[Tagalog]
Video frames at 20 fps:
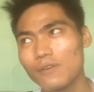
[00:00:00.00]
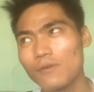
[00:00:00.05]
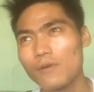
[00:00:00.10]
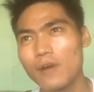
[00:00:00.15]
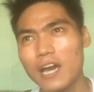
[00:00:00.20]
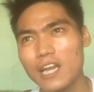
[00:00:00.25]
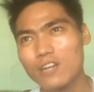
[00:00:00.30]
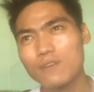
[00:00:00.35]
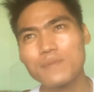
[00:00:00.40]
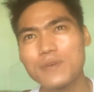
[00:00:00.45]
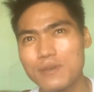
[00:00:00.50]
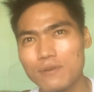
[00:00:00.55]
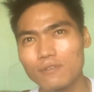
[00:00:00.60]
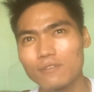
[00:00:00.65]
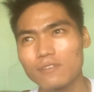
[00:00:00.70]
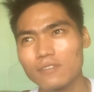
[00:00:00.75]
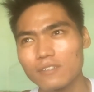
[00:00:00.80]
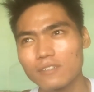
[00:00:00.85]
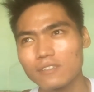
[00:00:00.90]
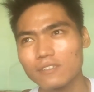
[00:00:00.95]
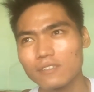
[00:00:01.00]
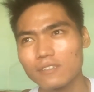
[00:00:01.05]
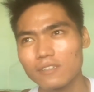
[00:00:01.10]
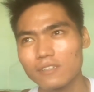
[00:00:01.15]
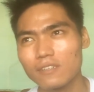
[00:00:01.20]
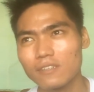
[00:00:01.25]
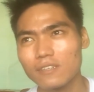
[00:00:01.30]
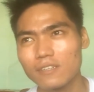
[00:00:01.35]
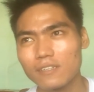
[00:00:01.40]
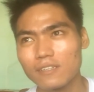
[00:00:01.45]
kung ano ba yung
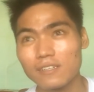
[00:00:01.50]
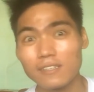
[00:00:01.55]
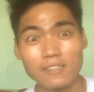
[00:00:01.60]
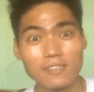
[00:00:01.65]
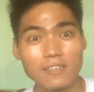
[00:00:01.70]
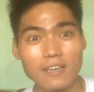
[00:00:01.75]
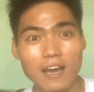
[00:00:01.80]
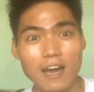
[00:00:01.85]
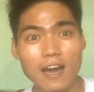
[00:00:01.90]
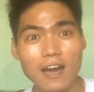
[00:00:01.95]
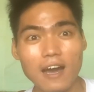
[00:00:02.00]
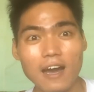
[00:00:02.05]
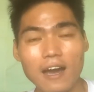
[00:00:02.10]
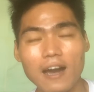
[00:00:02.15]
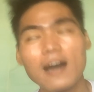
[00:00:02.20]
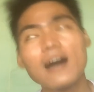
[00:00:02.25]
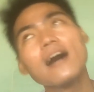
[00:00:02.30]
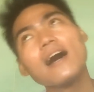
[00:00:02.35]
uh,